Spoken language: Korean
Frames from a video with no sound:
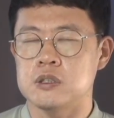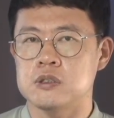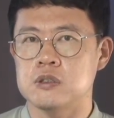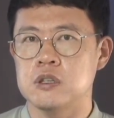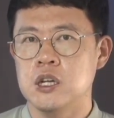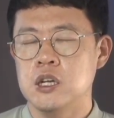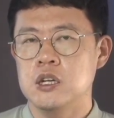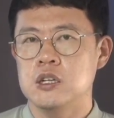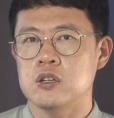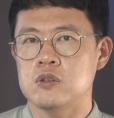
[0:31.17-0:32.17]
그래서
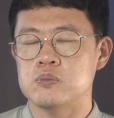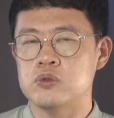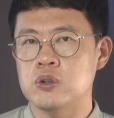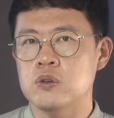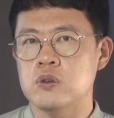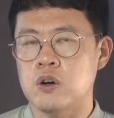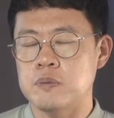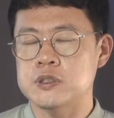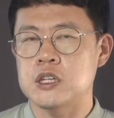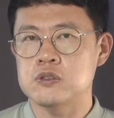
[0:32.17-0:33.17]
이걸 무료로
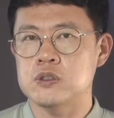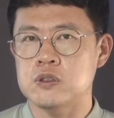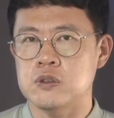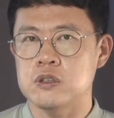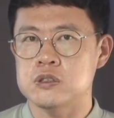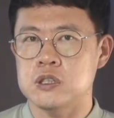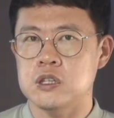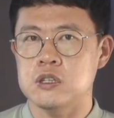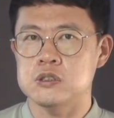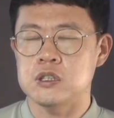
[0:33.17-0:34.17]
검사할 수 있고요.
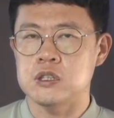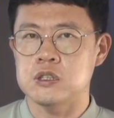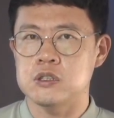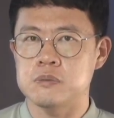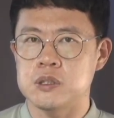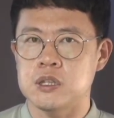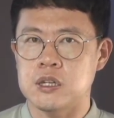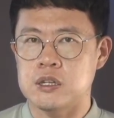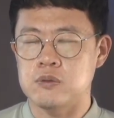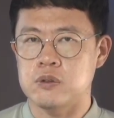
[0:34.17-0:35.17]
제가 이제 링크를 밑에
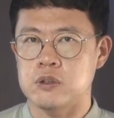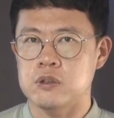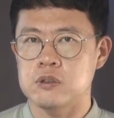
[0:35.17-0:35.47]
달아놓을게요.